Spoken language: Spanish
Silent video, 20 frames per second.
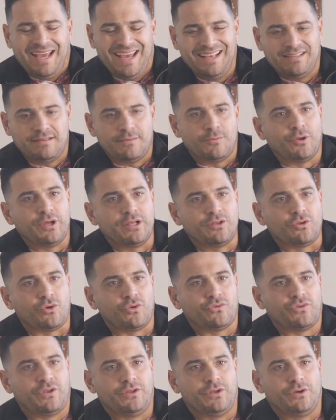Ese proyecto
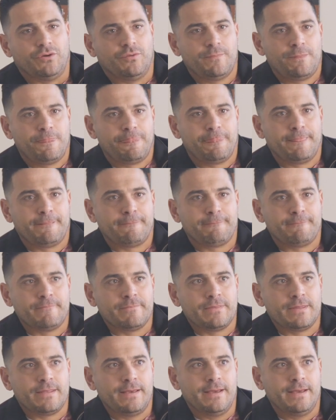no se dio.
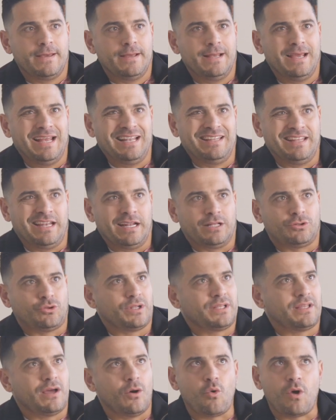Eh, el
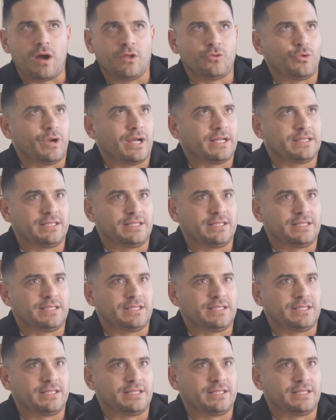director estaba buscando una